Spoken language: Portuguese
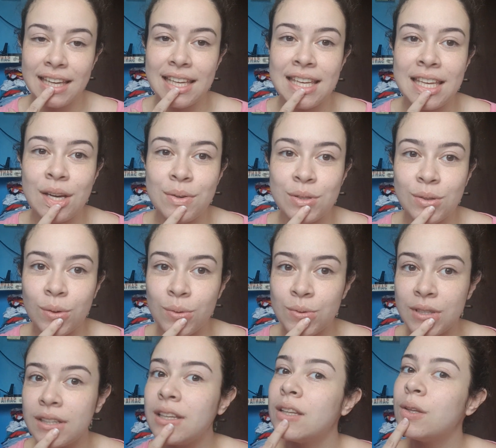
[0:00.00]
e eu estou com
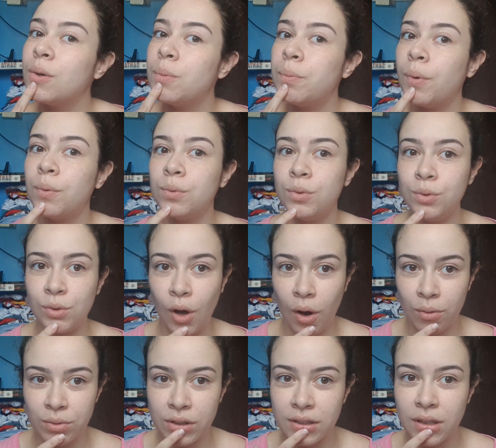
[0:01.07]

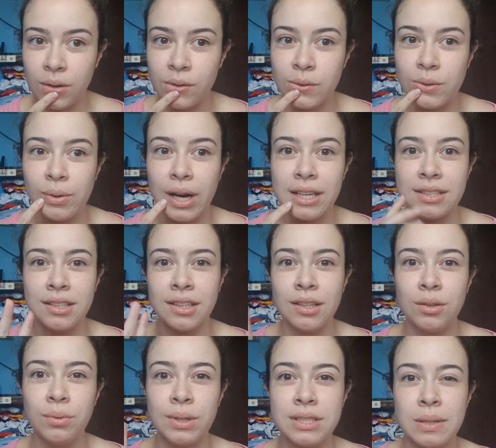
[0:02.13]
71,9, então quase que
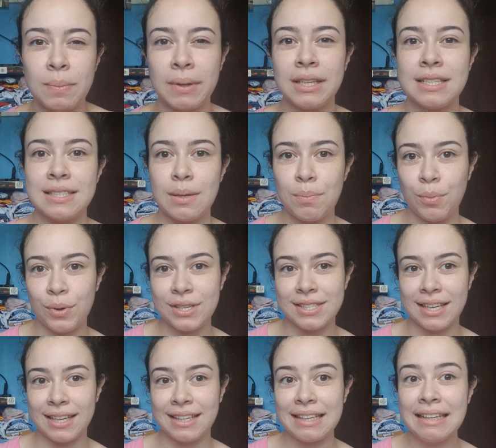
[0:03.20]
duas semanas depois
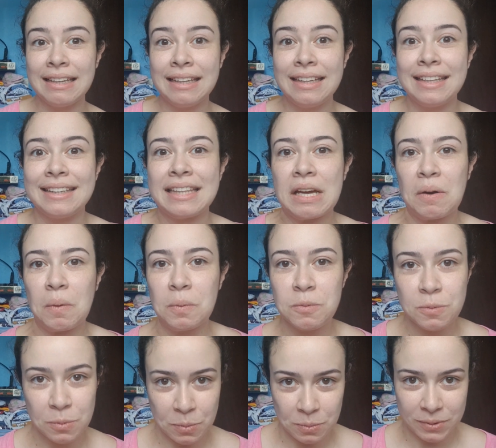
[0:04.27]
aí da
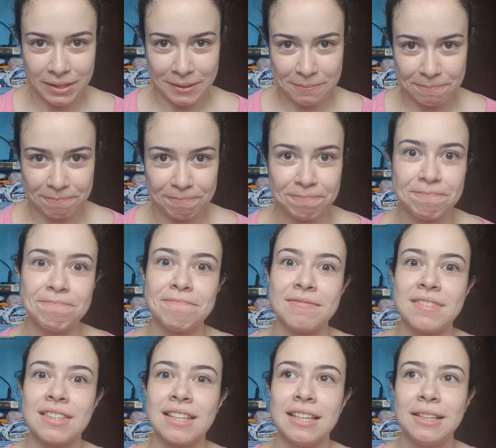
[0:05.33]
consulta.
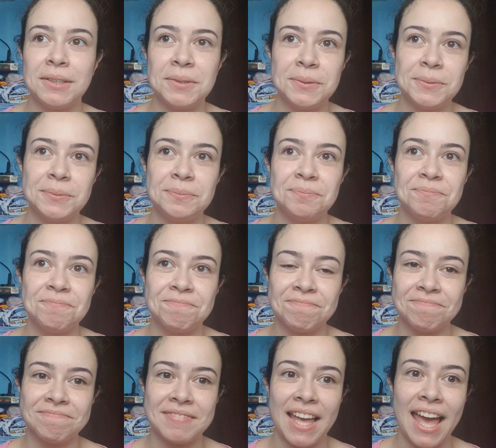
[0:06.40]
Então
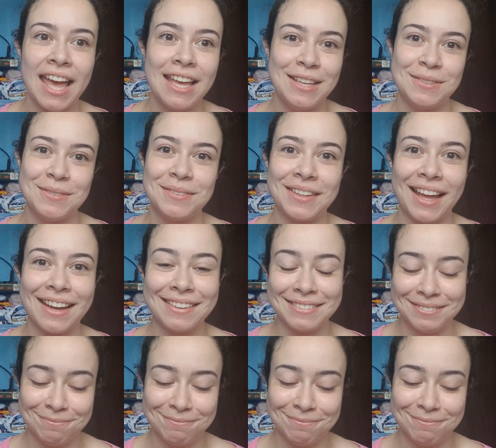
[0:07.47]
é isso, tá?